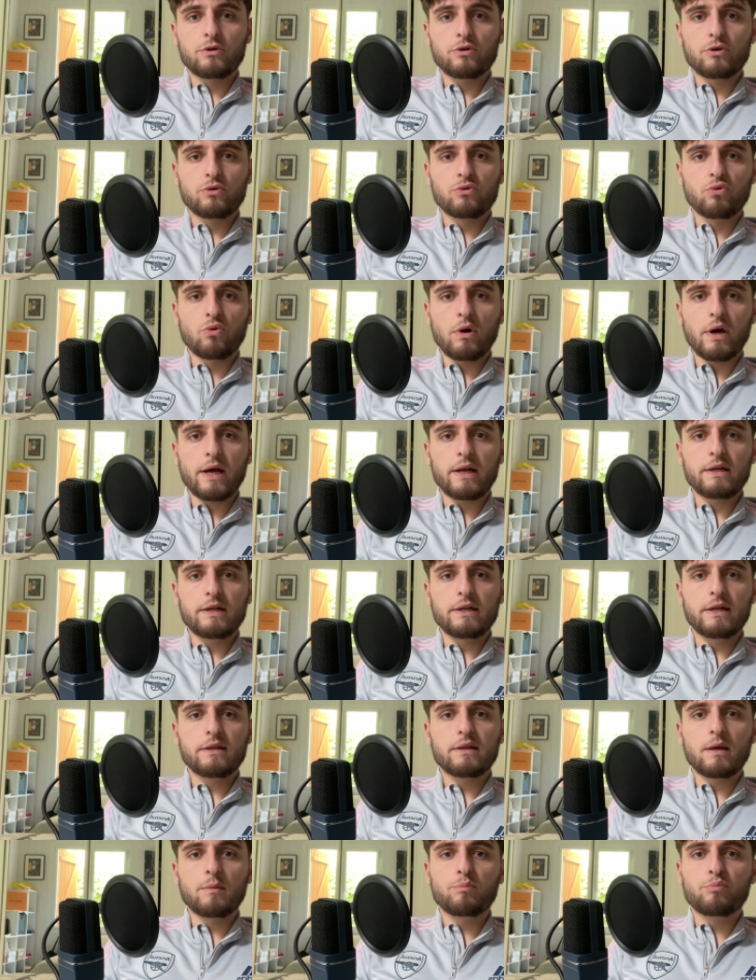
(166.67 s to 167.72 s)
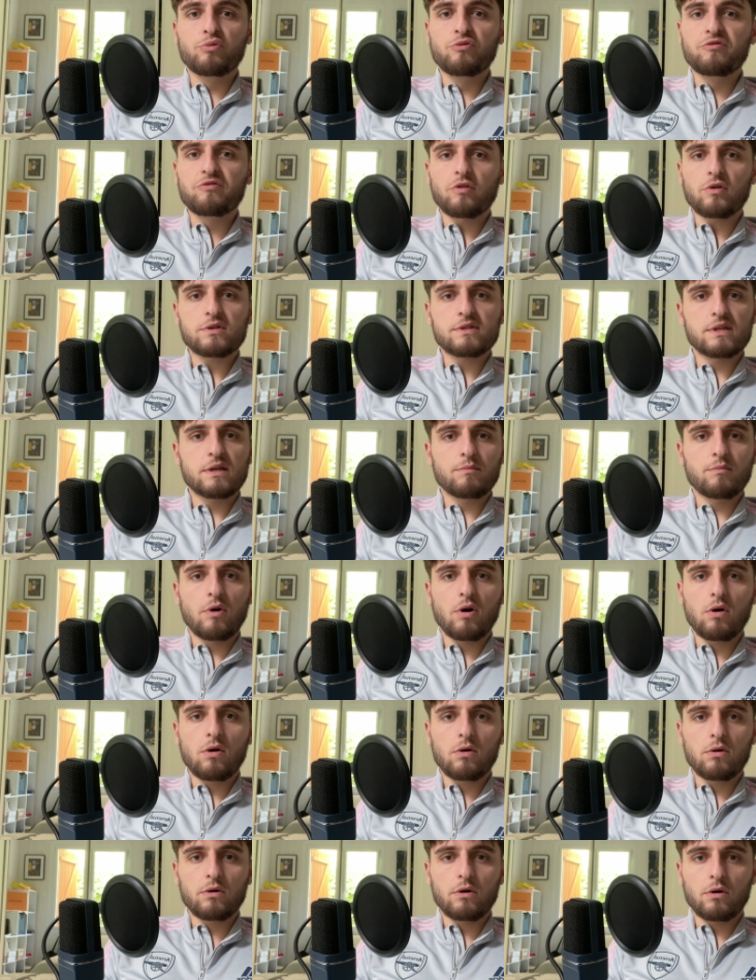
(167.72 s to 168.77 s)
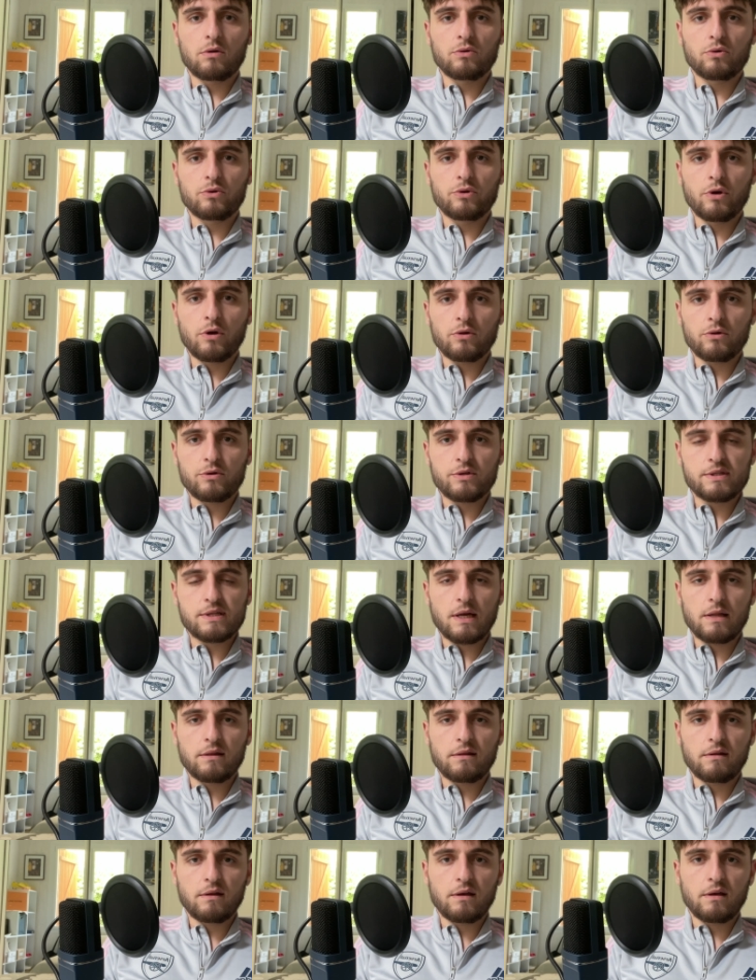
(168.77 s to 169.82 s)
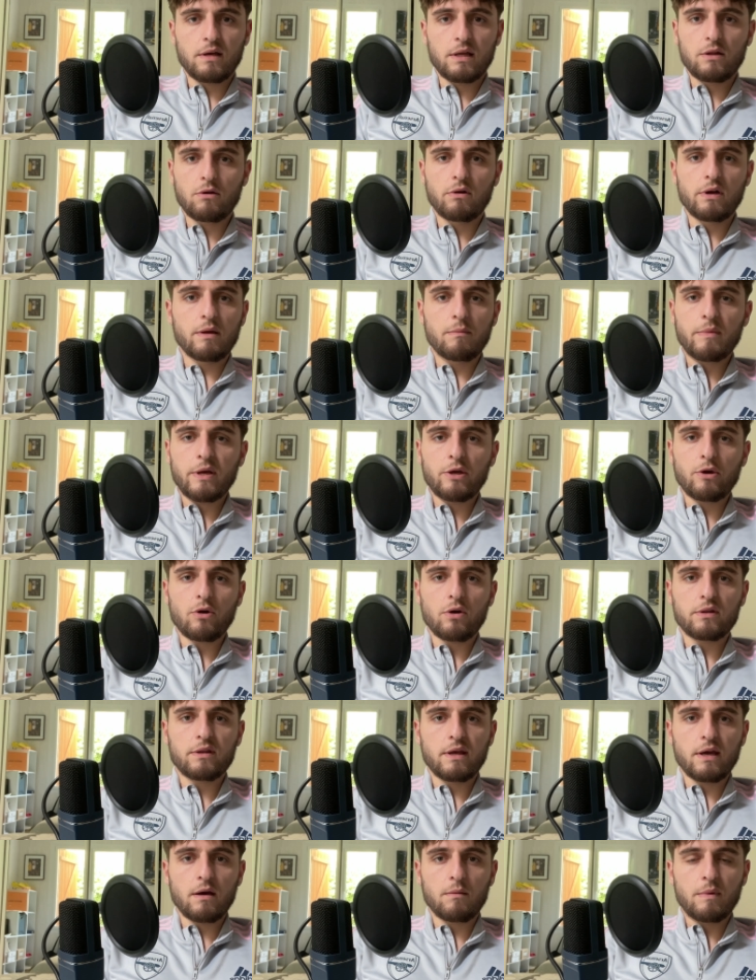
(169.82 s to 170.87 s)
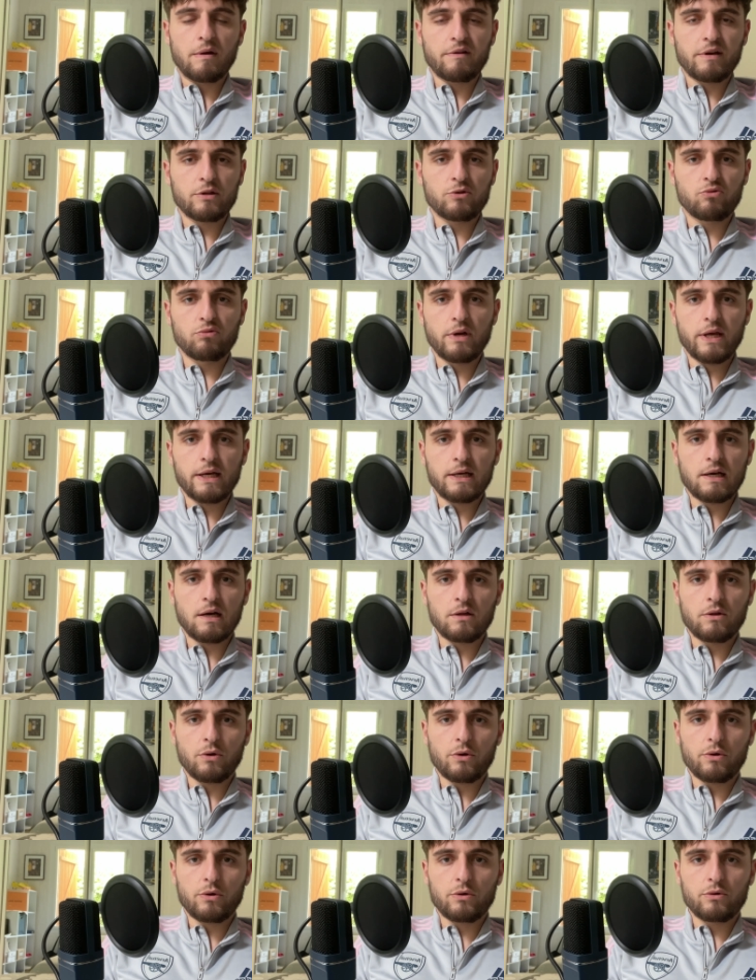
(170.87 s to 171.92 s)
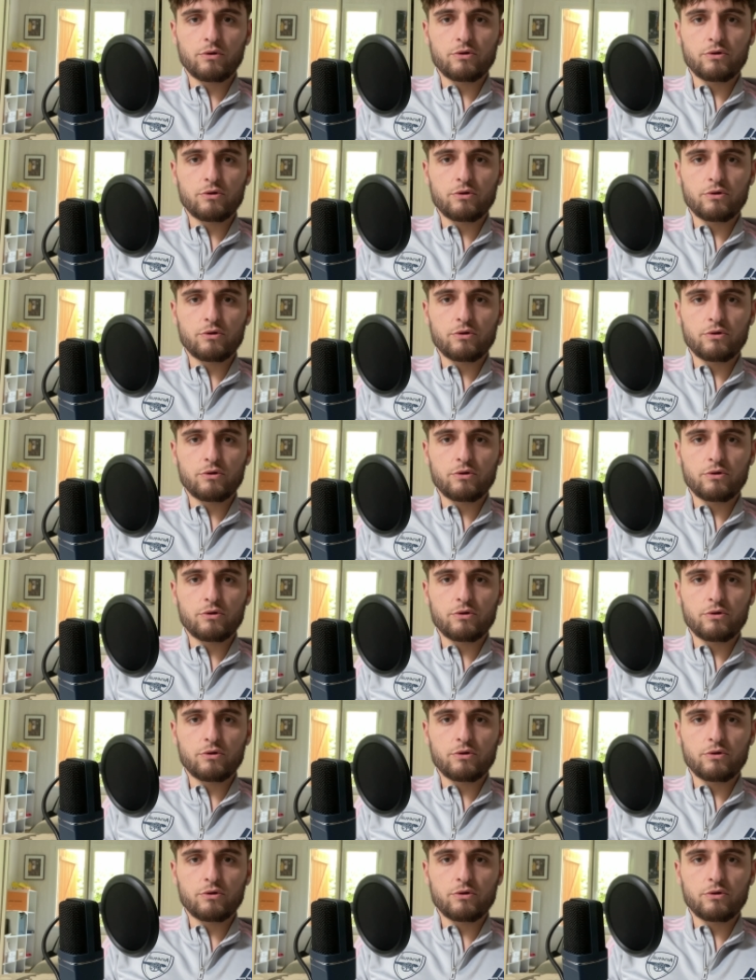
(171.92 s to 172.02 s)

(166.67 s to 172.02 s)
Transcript: que Tourelle, il était plus forcément euh, en odeur de sainteté et dans les meilleurs termes avec tous les cadres euh,